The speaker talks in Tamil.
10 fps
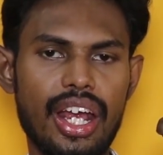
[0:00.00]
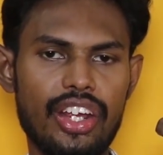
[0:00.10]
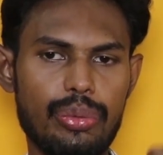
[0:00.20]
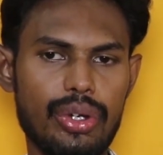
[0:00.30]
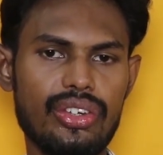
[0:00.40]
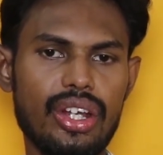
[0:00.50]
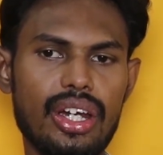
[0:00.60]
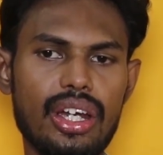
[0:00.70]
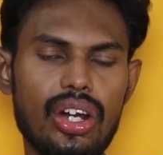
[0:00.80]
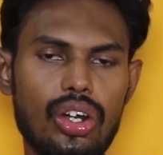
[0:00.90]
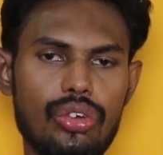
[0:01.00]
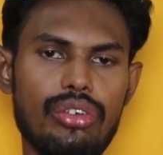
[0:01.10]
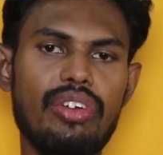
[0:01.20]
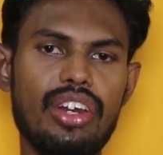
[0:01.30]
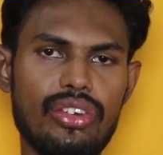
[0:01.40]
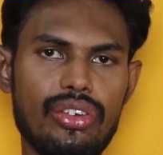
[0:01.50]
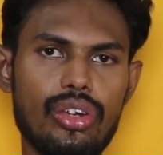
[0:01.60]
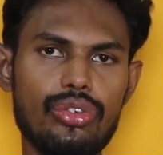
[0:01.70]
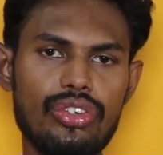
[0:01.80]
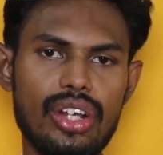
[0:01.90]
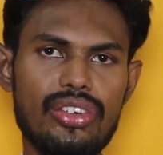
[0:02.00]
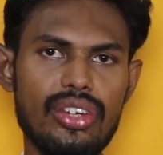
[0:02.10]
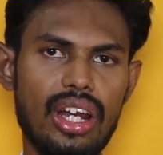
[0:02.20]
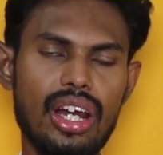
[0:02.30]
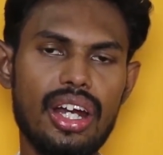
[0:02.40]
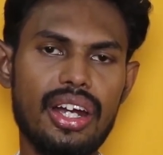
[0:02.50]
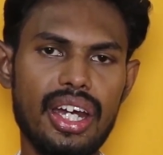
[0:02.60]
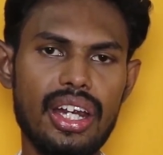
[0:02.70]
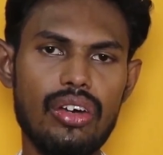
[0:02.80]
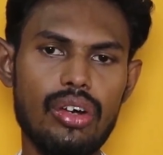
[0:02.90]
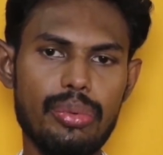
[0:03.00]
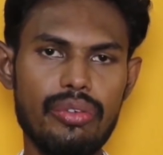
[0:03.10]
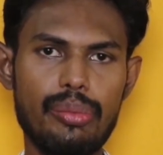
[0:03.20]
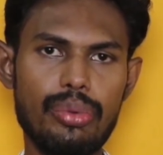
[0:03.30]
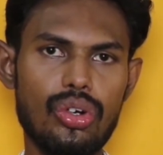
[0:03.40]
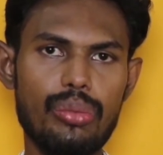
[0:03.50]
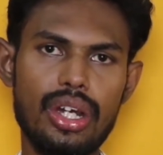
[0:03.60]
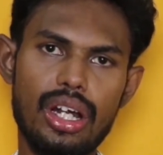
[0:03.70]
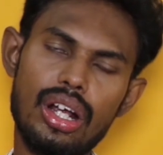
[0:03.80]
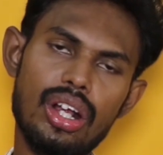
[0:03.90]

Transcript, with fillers: எக்ஸ்பீரியன்ஸ் கேண்டிடேட் அண்ட் ஆல்சோ ஃப்ரெஷர்ஸ் ஆல்சோ ஸ்கில்ஸ் நல்லா அந்த ட்ரைனிங்கில் வந்து பெர்ஃபார்ம் பண்ணோம் அப்படின்னா